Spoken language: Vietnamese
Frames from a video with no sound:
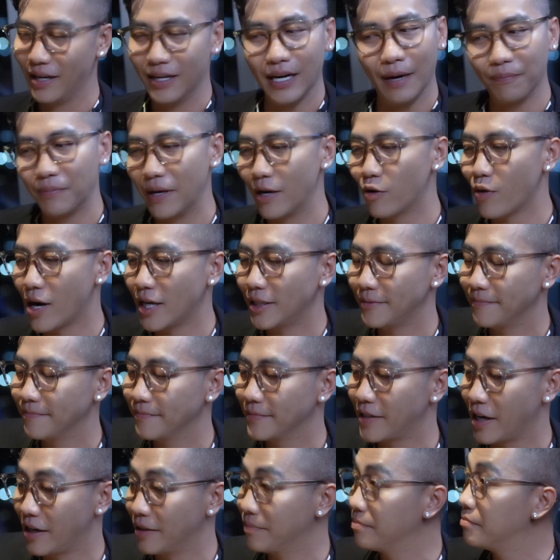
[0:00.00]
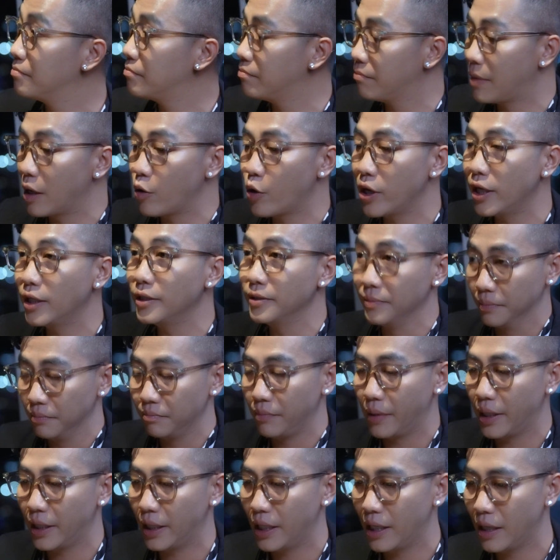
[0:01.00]
hợp lý quá rồi mời, mời quyên
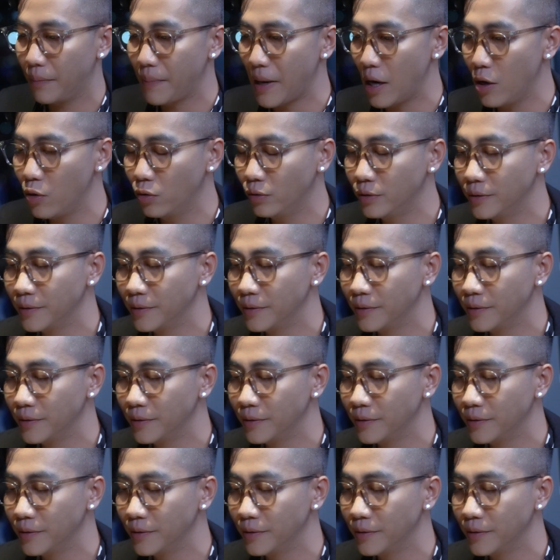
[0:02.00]
dạ. mời ờ, bé luôn